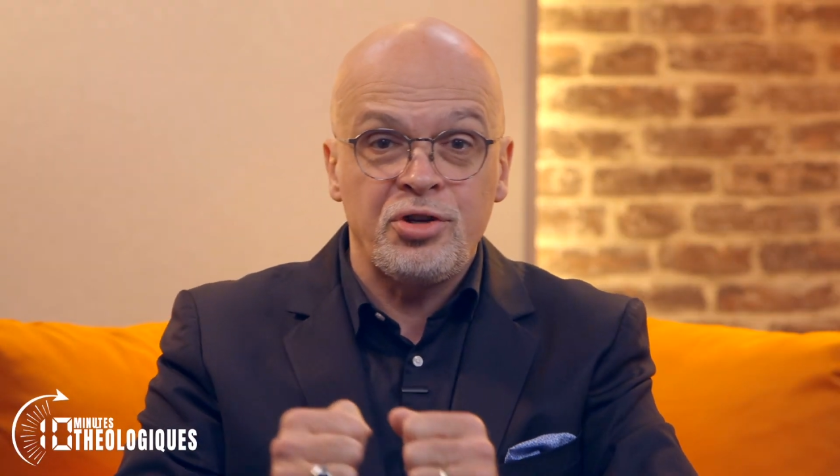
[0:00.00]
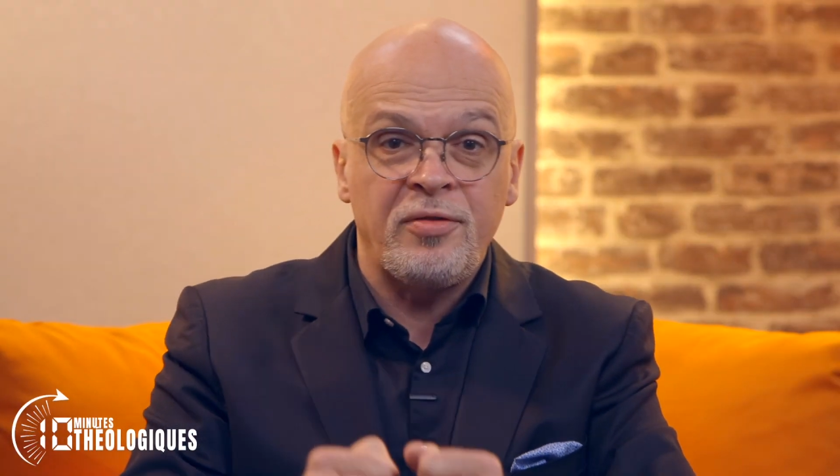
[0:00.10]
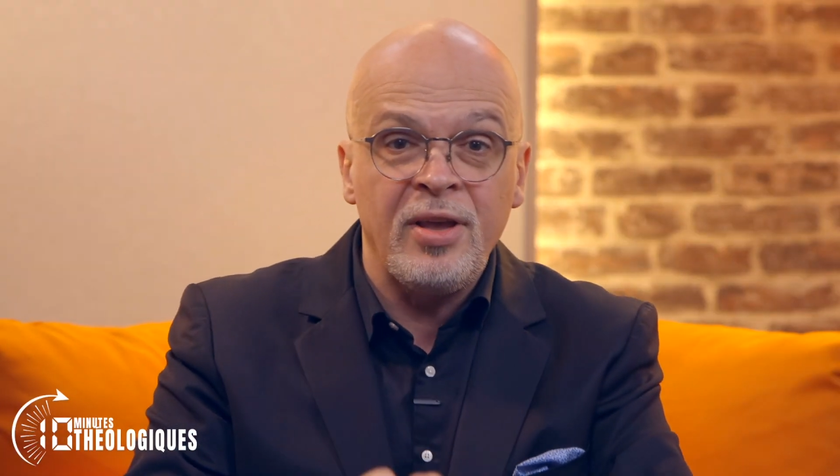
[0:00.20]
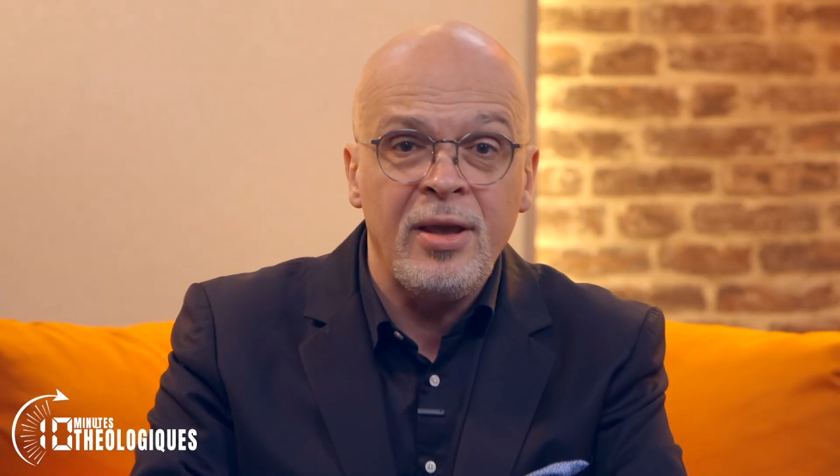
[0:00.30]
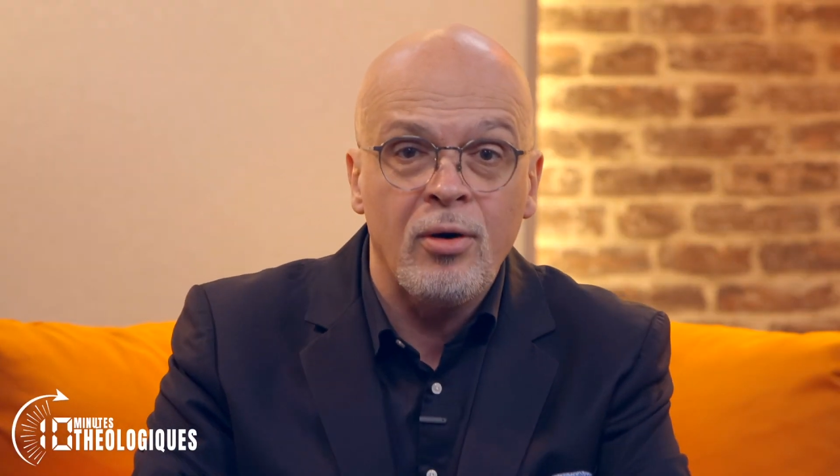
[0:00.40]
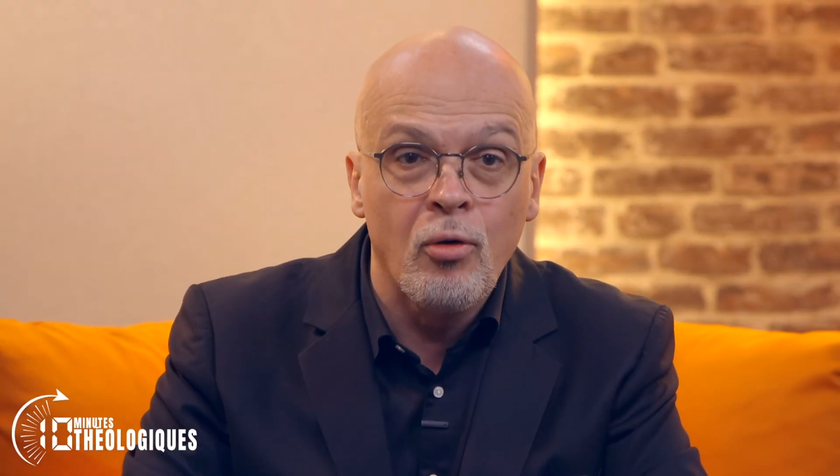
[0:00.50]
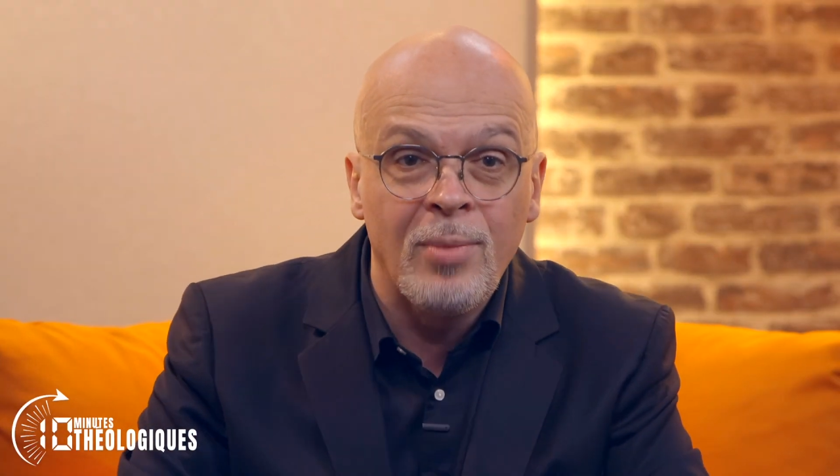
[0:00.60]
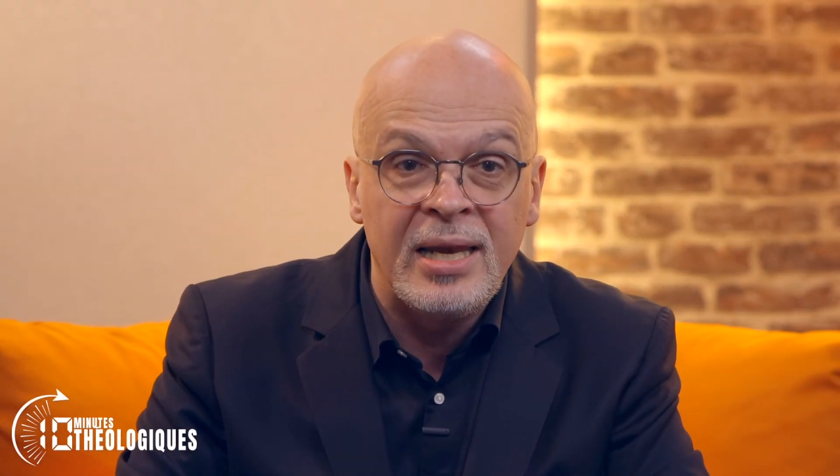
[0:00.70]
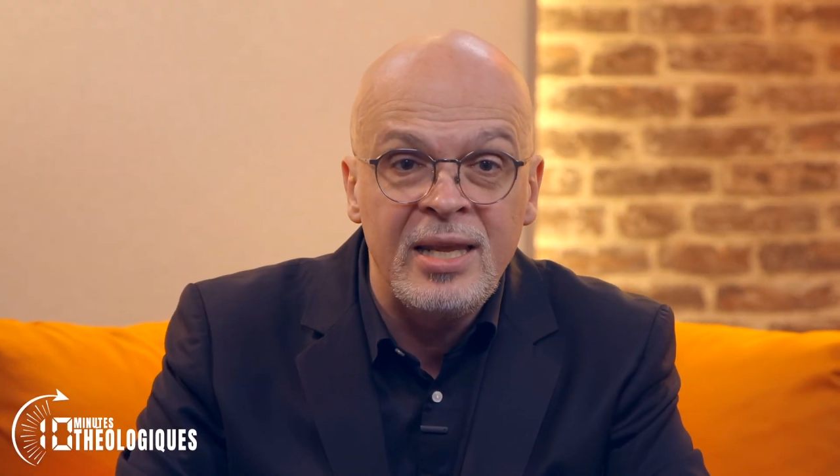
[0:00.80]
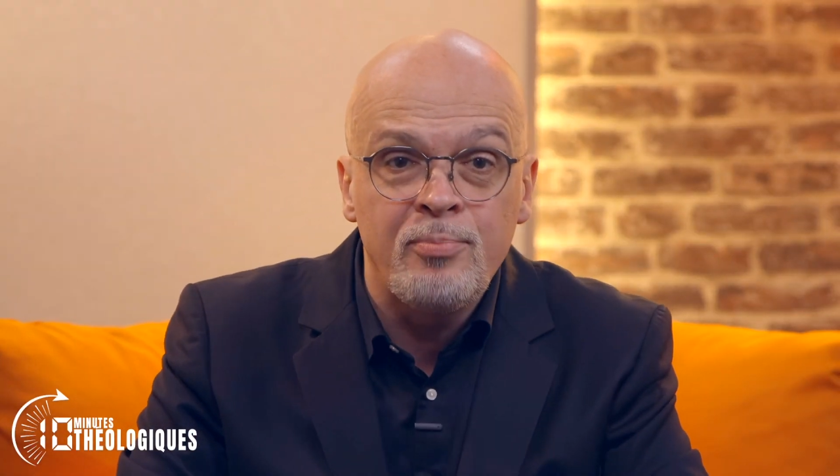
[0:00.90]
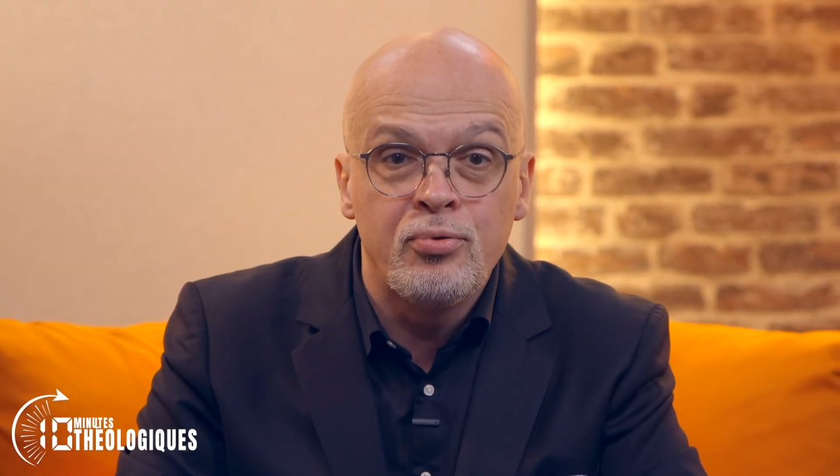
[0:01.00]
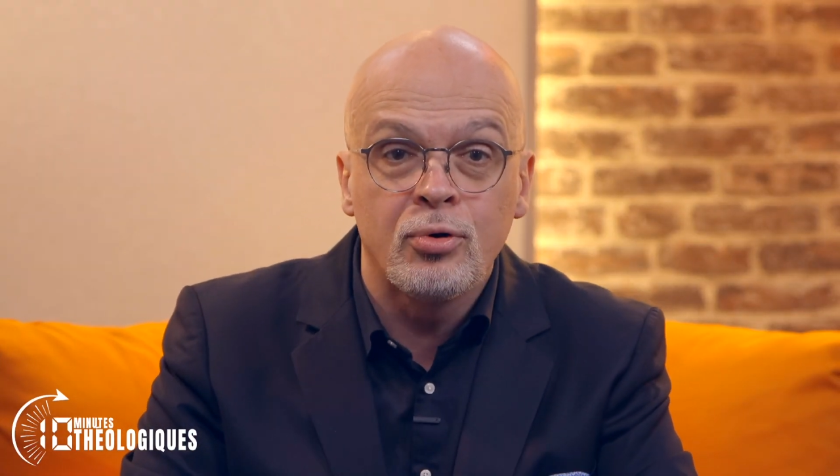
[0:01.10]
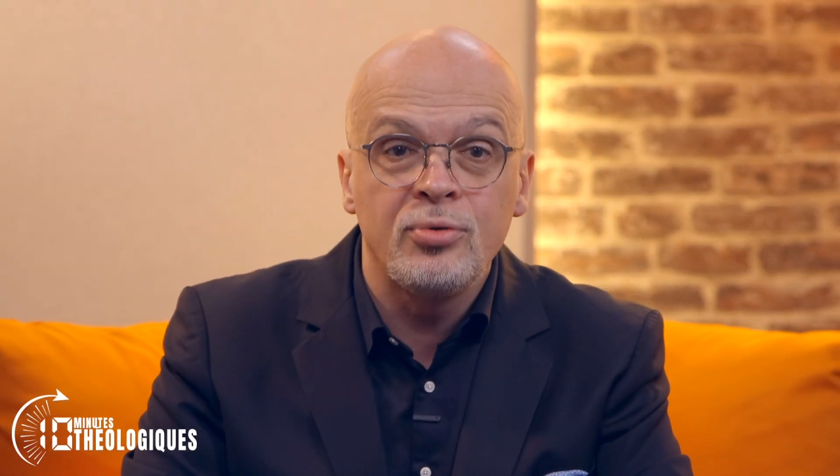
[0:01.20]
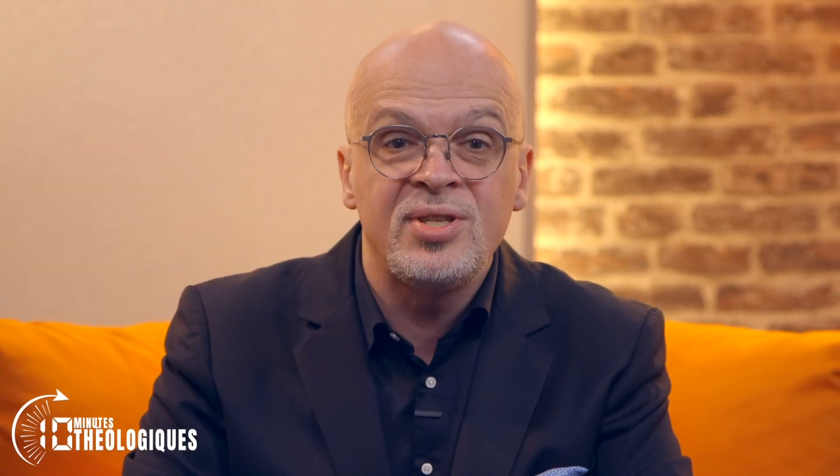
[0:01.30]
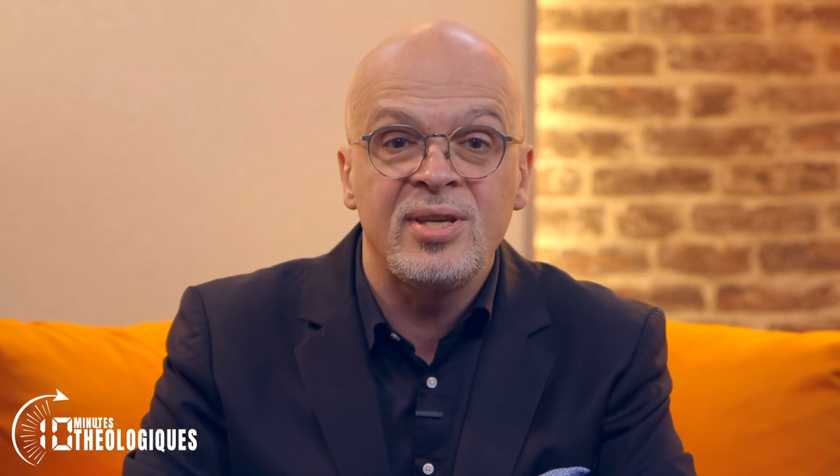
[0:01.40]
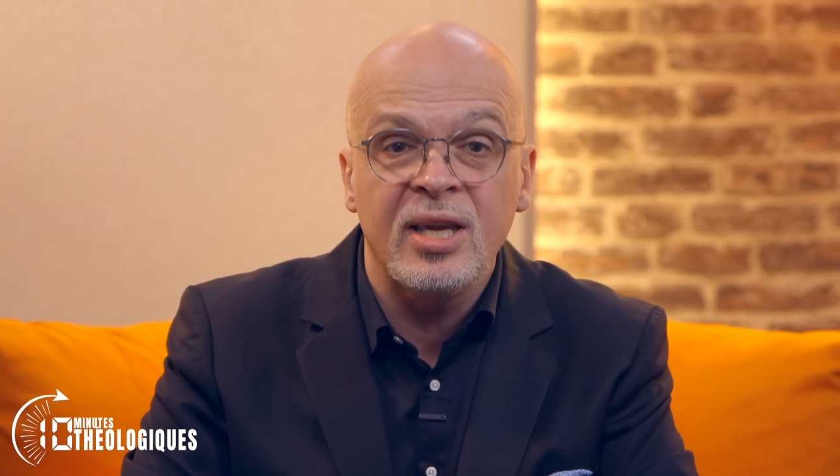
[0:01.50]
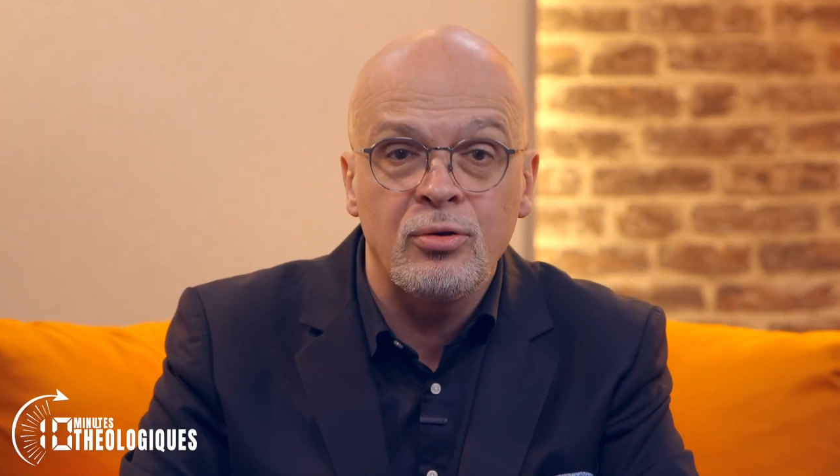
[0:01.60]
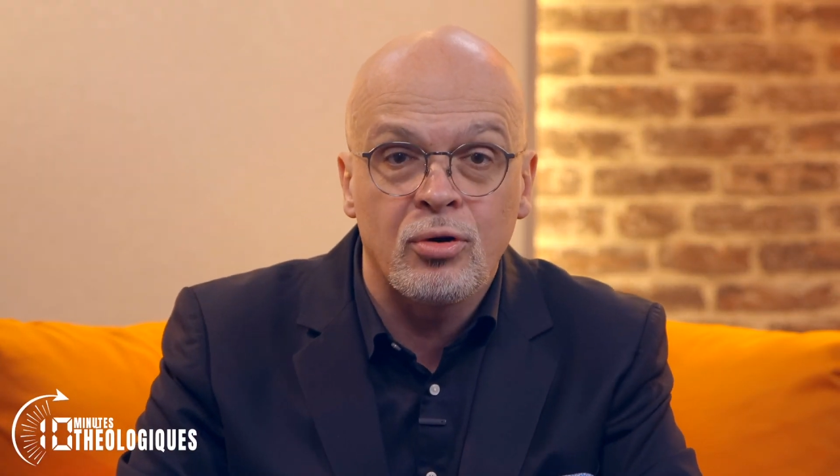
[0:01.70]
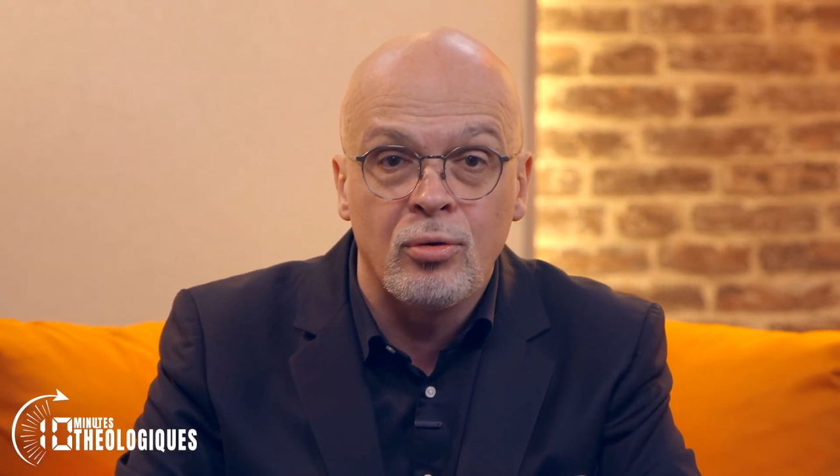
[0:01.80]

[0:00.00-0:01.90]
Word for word: j'étais au Mali pour une série de